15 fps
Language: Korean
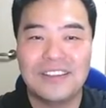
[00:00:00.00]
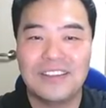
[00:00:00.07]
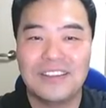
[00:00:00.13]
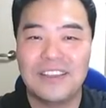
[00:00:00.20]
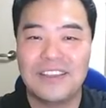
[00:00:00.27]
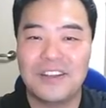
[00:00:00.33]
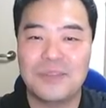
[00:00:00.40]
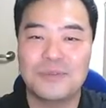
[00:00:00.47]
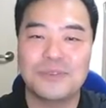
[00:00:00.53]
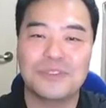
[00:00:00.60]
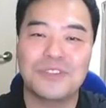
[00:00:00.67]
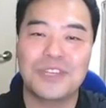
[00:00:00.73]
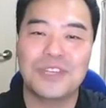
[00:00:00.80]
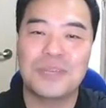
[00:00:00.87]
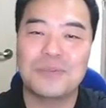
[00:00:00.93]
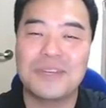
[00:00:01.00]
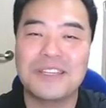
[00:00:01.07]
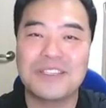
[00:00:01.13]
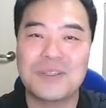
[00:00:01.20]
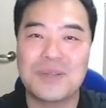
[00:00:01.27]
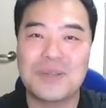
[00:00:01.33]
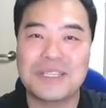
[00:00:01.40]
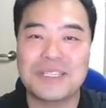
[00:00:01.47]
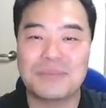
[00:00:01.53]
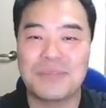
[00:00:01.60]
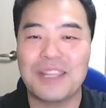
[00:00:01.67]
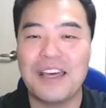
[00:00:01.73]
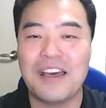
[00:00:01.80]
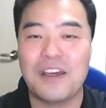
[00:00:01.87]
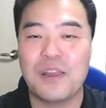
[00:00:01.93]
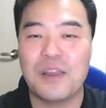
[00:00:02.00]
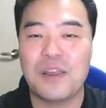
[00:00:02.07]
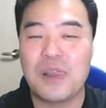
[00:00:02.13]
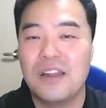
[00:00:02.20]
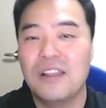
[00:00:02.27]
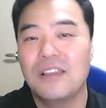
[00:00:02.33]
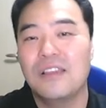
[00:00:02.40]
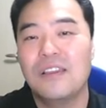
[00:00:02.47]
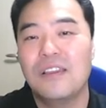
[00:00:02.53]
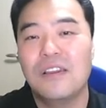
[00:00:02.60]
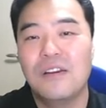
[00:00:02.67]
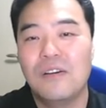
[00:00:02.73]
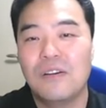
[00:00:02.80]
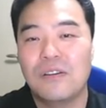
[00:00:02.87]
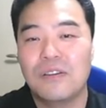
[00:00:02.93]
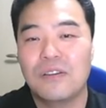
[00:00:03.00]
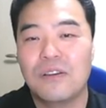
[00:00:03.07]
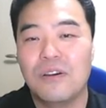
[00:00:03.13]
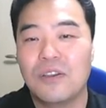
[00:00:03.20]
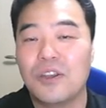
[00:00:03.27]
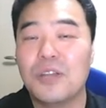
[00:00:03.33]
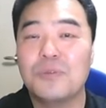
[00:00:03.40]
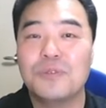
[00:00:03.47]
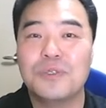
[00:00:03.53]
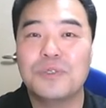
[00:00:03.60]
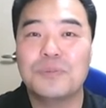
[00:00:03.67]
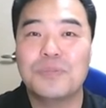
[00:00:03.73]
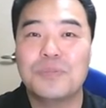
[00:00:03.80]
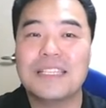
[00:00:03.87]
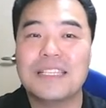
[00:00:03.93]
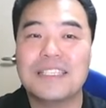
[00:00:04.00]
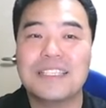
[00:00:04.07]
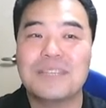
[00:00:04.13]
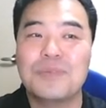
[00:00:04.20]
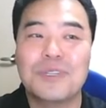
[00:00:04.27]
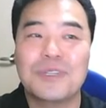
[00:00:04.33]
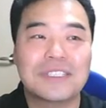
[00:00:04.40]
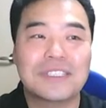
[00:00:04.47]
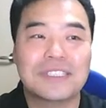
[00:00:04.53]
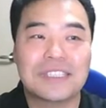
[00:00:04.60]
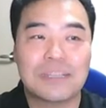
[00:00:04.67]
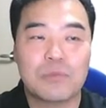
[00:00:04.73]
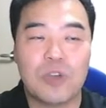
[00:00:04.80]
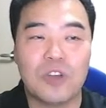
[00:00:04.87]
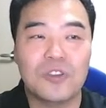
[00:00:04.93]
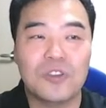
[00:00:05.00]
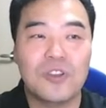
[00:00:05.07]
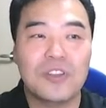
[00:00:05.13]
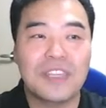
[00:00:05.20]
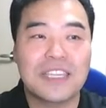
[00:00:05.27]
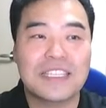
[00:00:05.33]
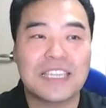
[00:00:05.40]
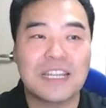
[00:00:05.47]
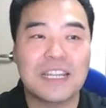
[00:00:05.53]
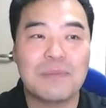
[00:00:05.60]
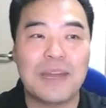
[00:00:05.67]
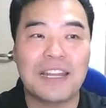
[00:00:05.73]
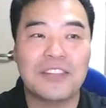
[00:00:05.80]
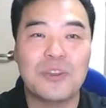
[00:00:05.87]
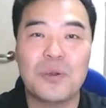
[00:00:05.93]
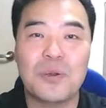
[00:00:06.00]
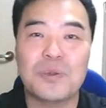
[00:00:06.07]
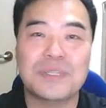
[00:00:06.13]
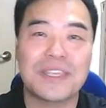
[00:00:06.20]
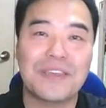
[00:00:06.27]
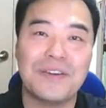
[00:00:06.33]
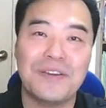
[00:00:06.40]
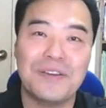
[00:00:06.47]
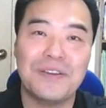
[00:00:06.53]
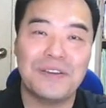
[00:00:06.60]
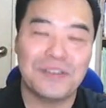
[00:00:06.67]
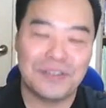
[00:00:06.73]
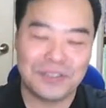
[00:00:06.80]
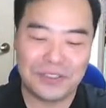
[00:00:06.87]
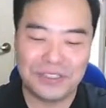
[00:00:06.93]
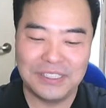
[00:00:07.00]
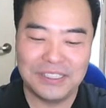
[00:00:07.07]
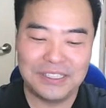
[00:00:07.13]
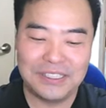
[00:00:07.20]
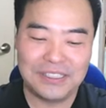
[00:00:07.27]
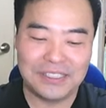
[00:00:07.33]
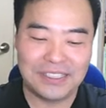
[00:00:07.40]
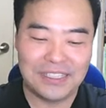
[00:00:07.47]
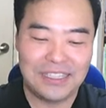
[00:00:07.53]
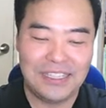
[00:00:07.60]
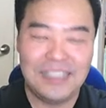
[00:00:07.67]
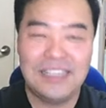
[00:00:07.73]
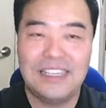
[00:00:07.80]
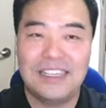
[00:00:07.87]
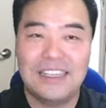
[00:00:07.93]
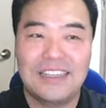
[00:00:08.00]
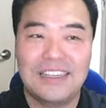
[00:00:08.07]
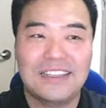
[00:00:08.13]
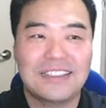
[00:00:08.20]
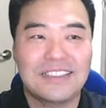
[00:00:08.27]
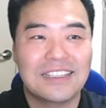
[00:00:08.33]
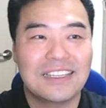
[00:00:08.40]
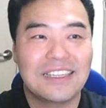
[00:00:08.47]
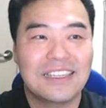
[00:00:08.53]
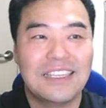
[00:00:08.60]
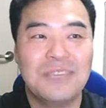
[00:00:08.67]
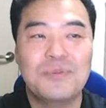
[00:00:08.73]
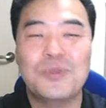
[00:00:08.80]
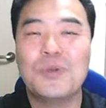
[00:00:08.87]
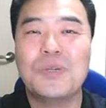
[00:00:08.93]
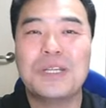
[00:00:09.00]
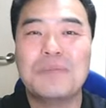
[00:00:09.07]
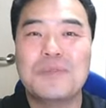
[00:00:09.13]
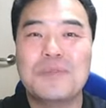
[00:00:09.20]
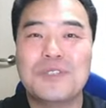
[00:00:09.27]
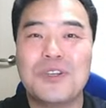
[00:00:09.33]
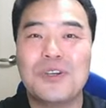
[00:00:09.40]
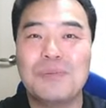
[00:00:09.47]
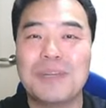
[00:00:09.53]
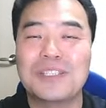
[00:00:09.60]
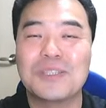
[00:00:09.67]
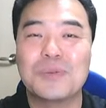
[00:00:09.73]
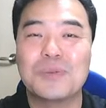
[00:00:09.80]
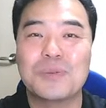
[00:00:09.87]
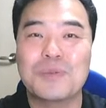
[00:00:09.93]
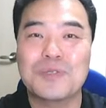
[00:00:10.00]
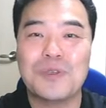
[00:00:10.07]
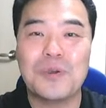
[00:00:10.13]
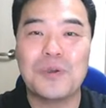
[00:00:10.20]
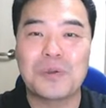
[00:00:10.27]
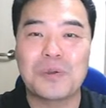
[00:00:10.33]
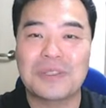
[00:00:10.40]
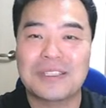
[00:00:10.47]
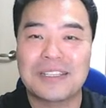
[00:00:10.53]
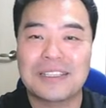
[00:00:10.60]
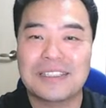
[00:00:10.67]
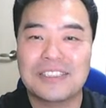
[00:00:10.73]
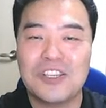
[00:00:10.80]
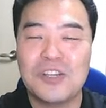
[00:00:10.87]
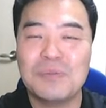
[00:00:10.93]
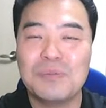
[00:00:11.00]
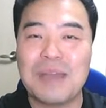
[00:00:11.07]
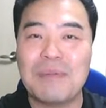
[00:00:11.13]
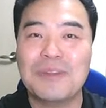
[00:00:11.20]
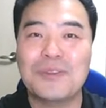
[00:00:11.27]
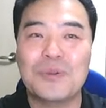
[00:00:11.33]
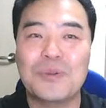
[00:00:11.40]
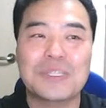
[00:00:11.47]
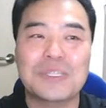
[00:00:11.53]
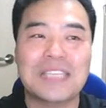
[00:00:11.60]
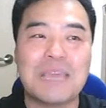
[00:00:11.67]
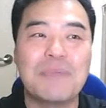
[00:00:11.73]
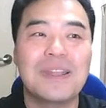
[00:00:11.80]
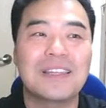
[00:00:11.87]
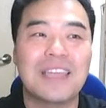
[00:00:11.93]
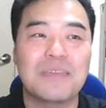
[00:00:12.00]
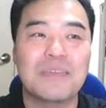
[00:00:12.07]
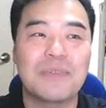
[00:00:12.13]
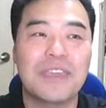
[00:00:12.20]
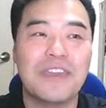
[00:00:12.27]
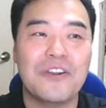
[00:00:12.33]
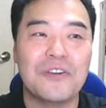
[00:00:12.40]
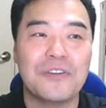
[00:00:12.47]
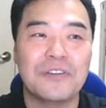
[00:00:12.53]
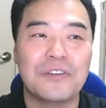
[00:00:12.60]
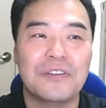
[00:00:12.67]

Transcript: 네, 여러분, 여기 프랑스로 왔습니다. 어, 여러분은 프랑스 하면은 어떤 게 제일 많이 떠오르세요? 어, 저는 이 프로그램을 처음 만져보면서 처음 가봤던 곳이 에펠탑이에요.